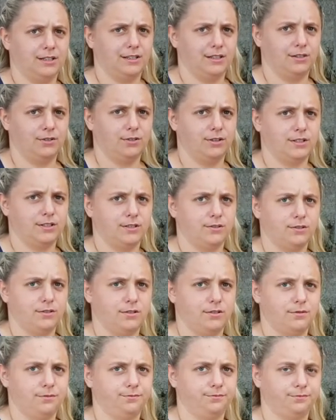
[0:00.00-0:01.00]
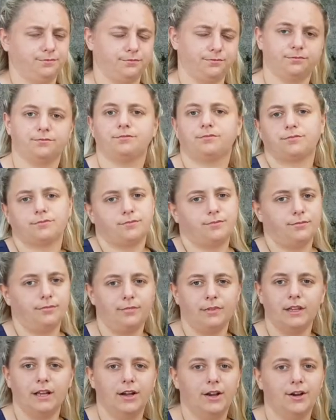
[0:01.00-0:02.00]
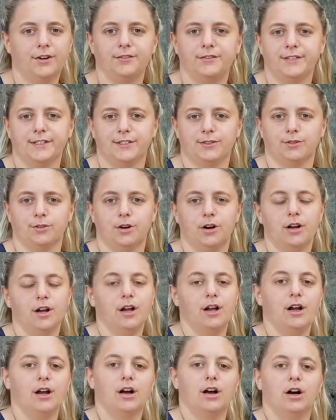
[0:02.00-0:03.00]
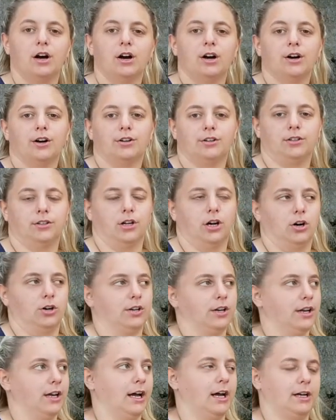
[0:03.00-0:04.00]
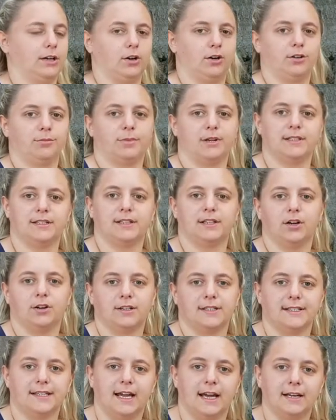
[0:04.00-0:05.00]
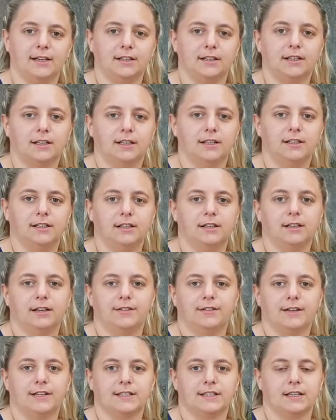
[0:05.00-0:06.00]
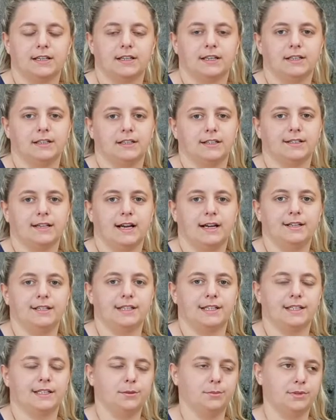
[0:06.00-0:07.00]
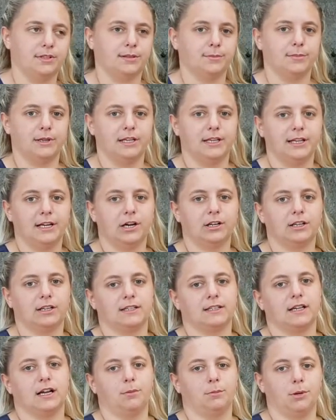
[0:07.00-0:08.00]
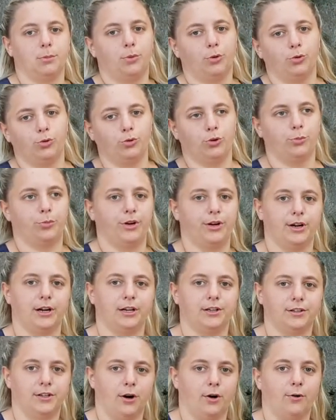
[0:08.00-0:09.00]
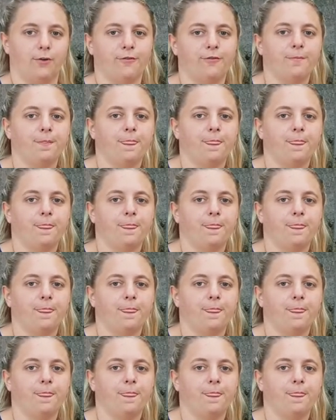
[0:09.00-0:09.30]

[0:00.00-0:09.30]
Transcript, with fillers: Euro oder so. Irgendwie so. Genau, und dann halt konnte man sich auch noch seinen eigenen kreieren. Da war es dann halt das Eis an sich ein bisschen billiger und dann zahlt man pro Topping halt drauf.